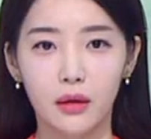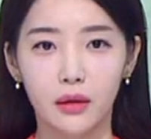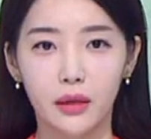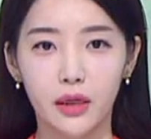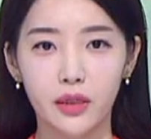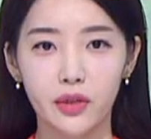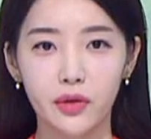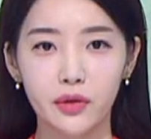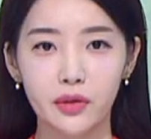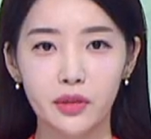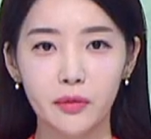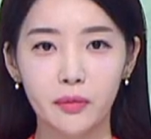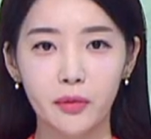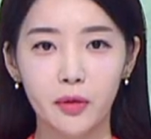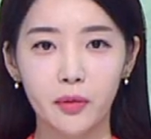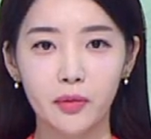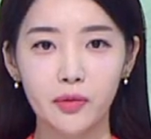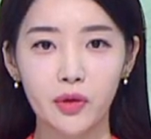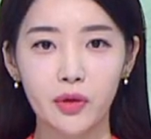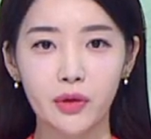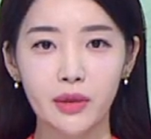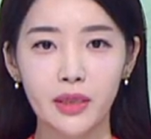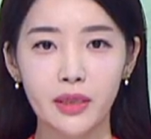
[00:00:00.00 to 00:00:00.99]

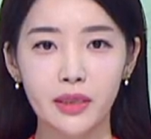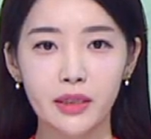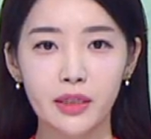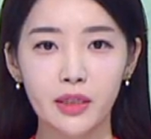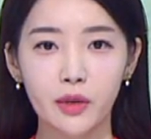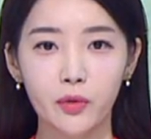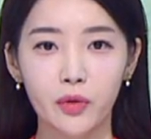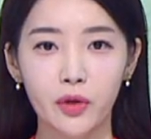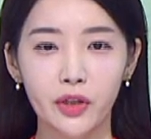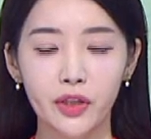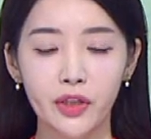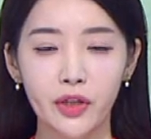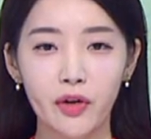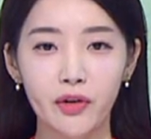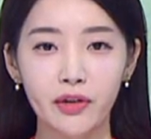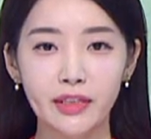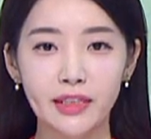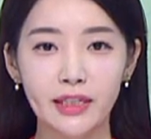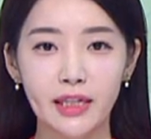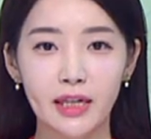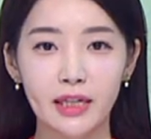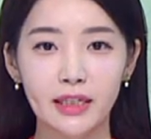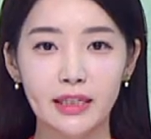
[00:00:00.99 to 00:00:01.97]
대전지법 천안지원
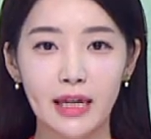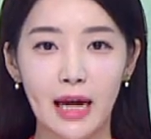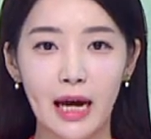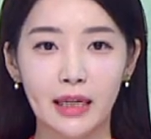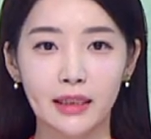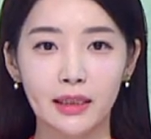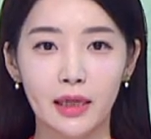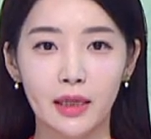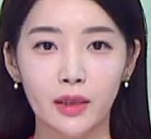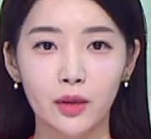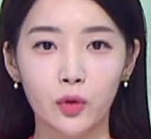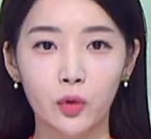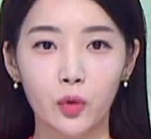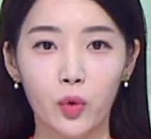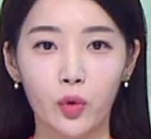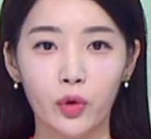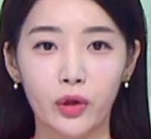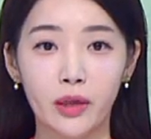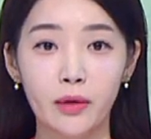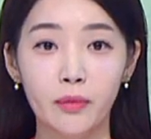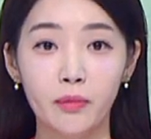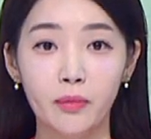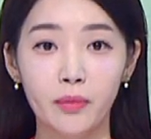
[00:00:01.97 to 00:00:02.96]
형사
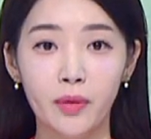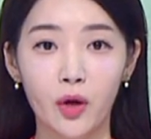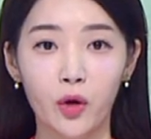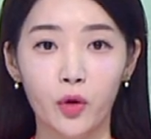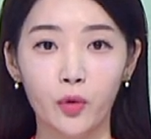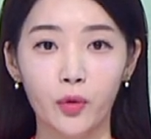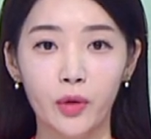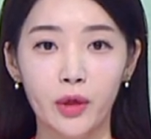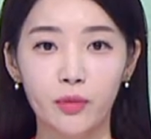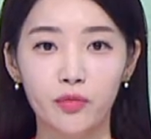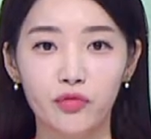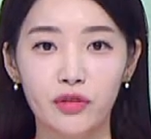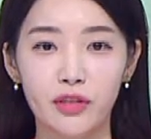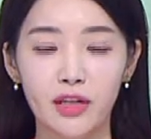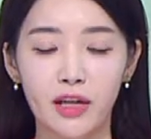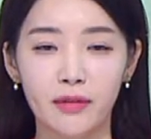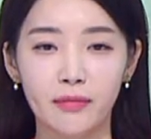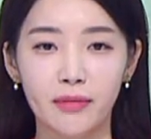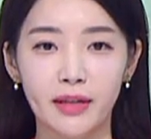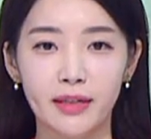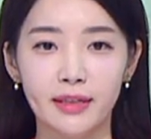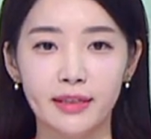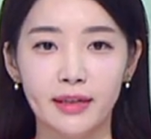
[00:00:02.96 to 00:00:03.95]
4단도 김병휘
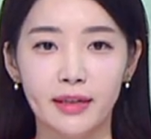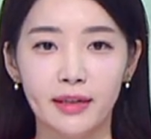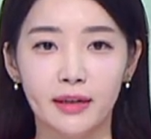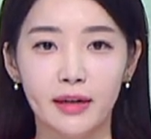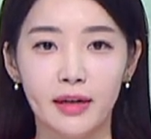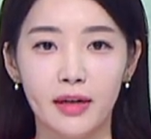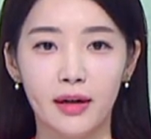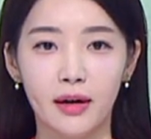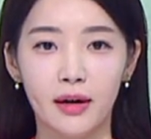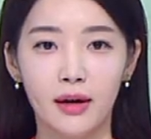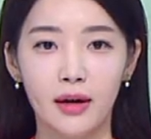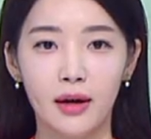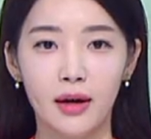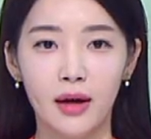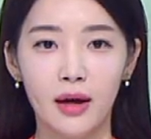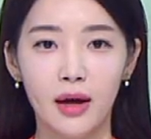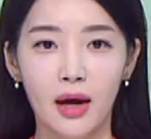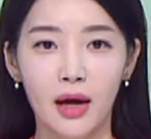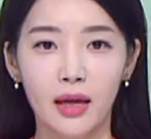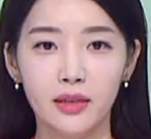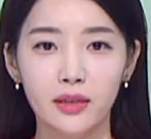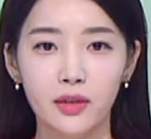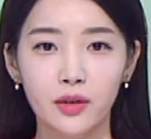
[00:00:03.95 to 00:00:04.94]
부장판사가
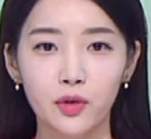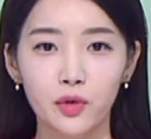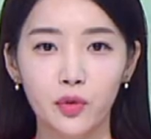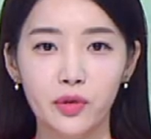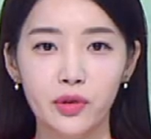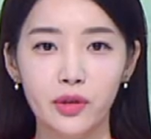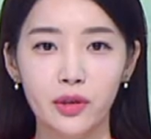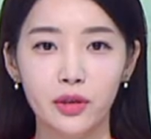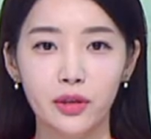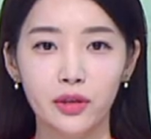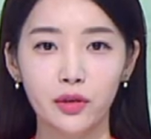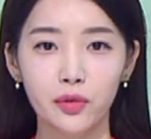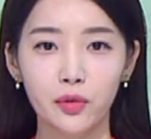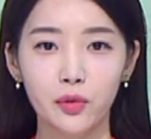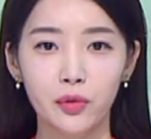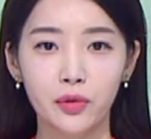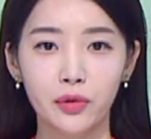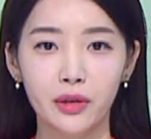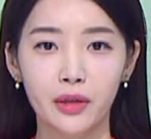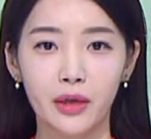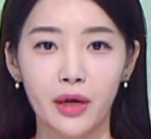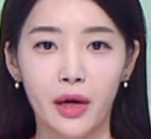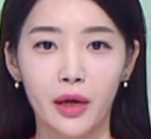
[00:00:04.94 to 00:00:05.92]
안전조치를
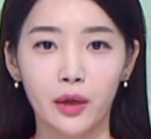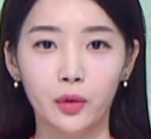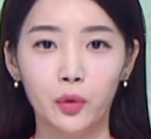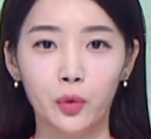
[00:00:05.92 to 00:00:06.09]
소홀히 해